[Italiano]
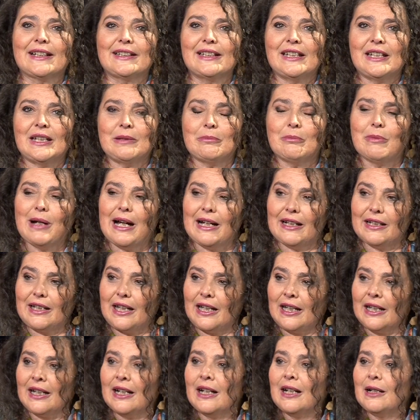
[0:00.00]
di
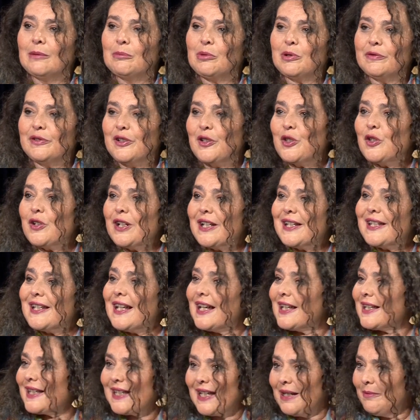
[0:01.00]
Bari.
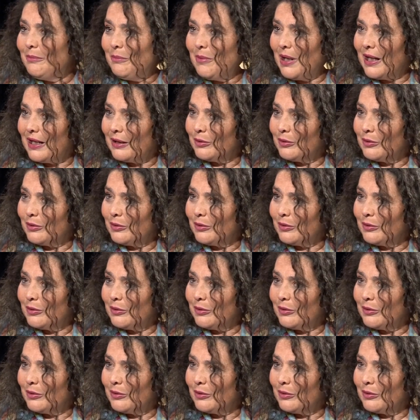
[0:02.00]
Professoressa, sembra